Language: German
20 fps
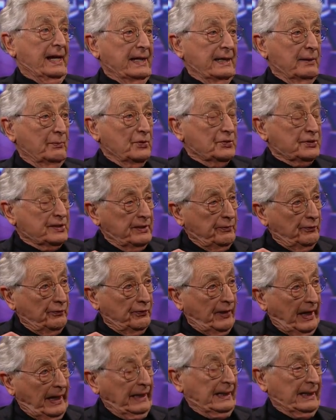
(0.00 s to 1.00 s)
Ihr müsst die
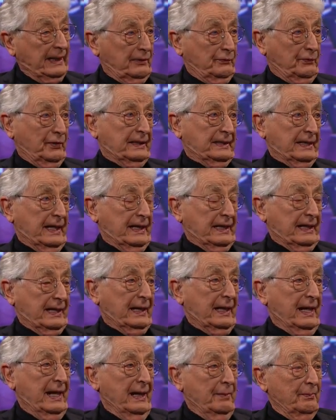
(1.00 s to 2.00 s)
Freiheit verteidigen.